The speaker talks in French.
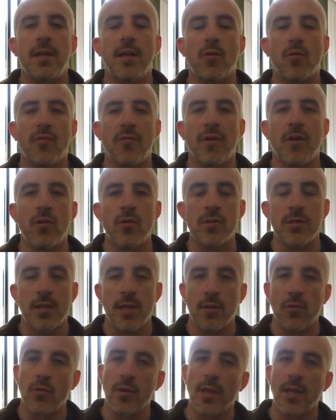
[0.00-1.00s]
les conférences,
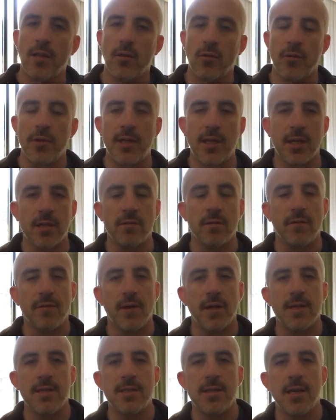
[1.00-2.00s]
là, donc Electronic Arts vient de faire la